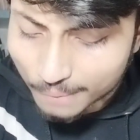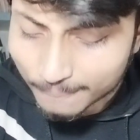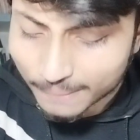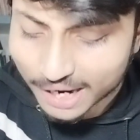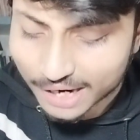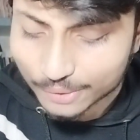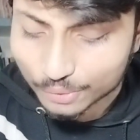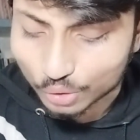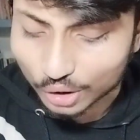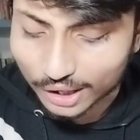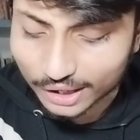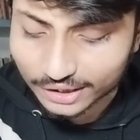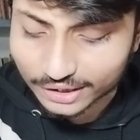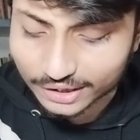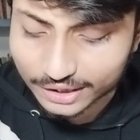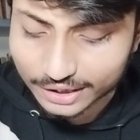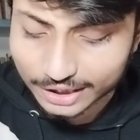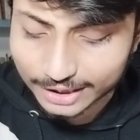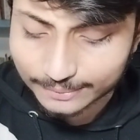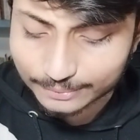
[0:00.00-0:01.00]
বাই হোয়াট
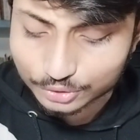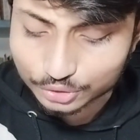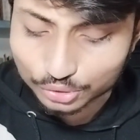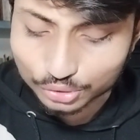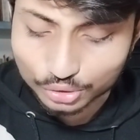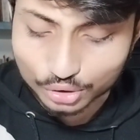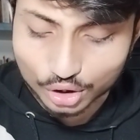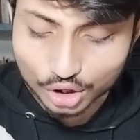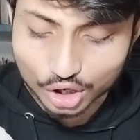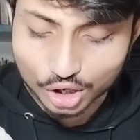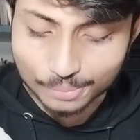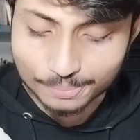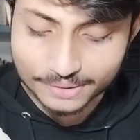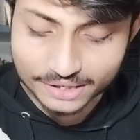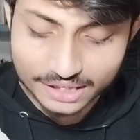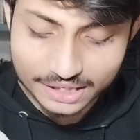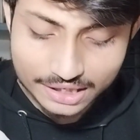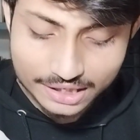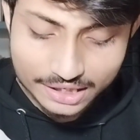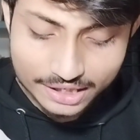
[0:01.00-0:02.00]
ডিম সোর অফ
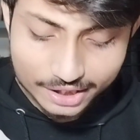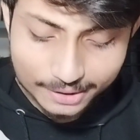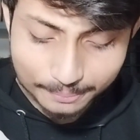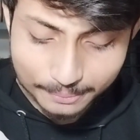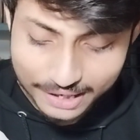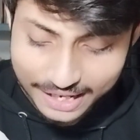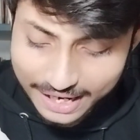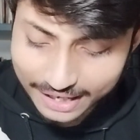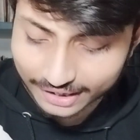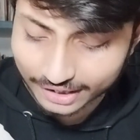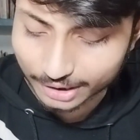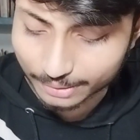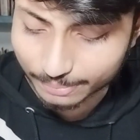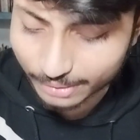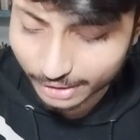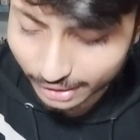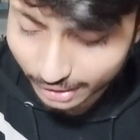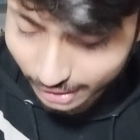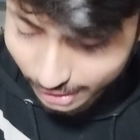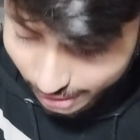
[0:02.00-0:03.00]
ইন ব্ল্যাক
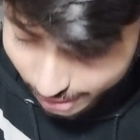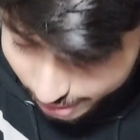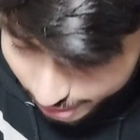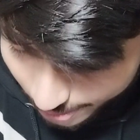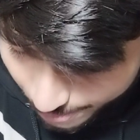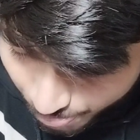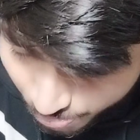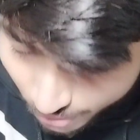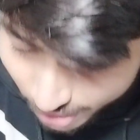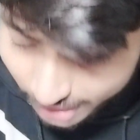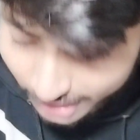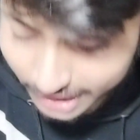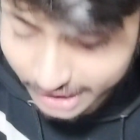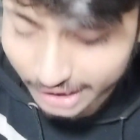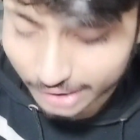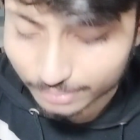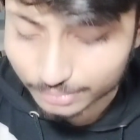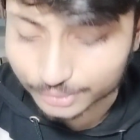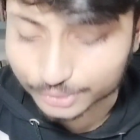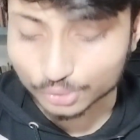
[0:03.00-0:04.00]
রিভার
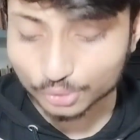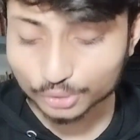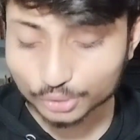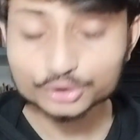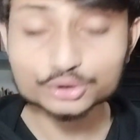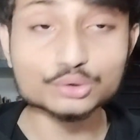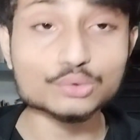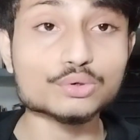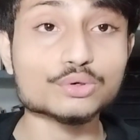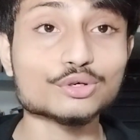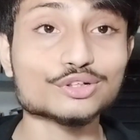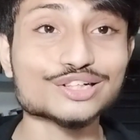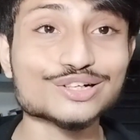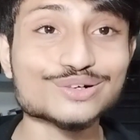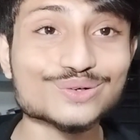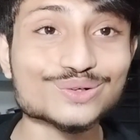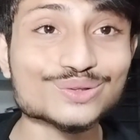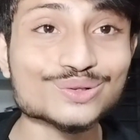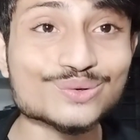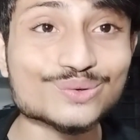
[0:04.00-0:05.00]
ডিম সোর সোর কথার
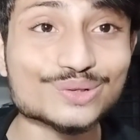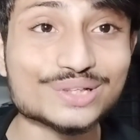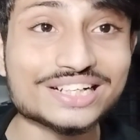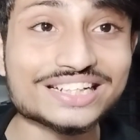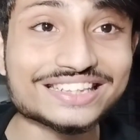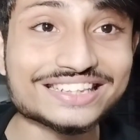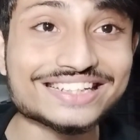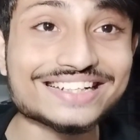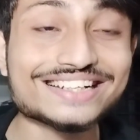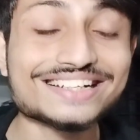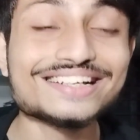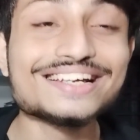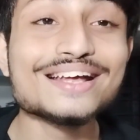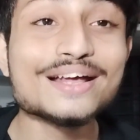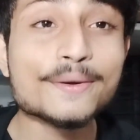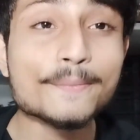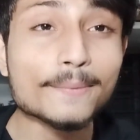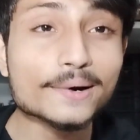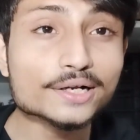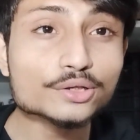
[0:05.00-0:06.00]
অর্থ নদীর তীর
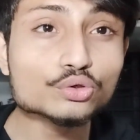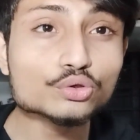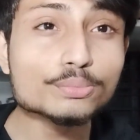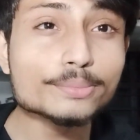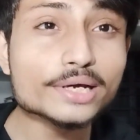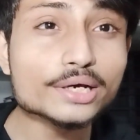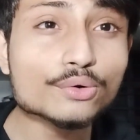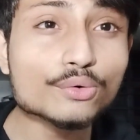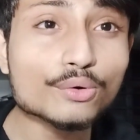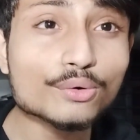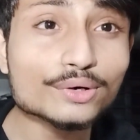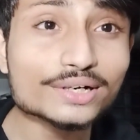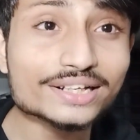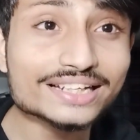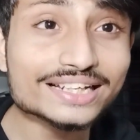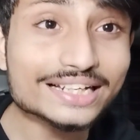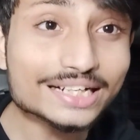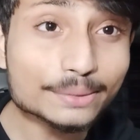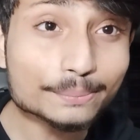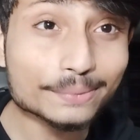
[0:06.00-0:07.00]
মানে তুমি কোন
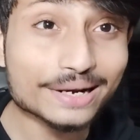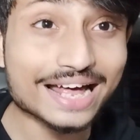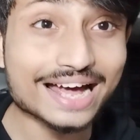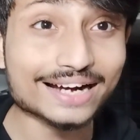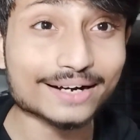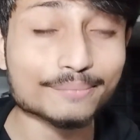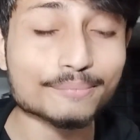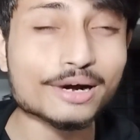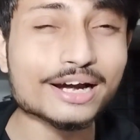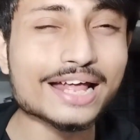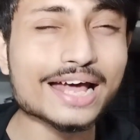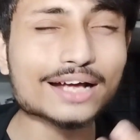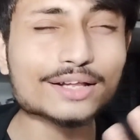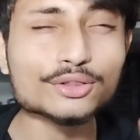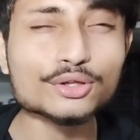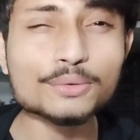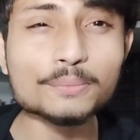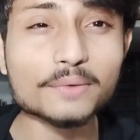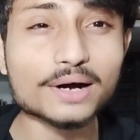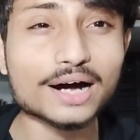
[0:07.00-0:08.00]
ইন ব্ল্যাক মানে একদম